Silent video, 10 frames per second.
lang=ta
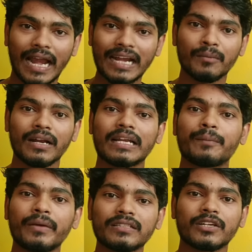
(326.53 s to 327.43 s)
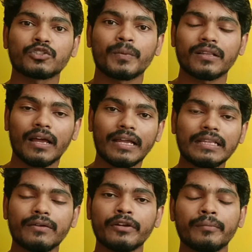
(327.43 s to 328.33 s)
ரேண்டமான கிளிப்பிங்ஸை யூஸ் பண்ணி தான்
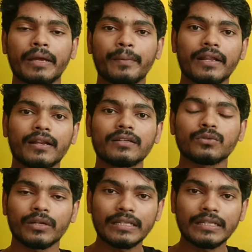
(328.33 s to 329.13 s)
இந்த வீடியோ மேக் பண்ணியிருக்கேன் ஸோ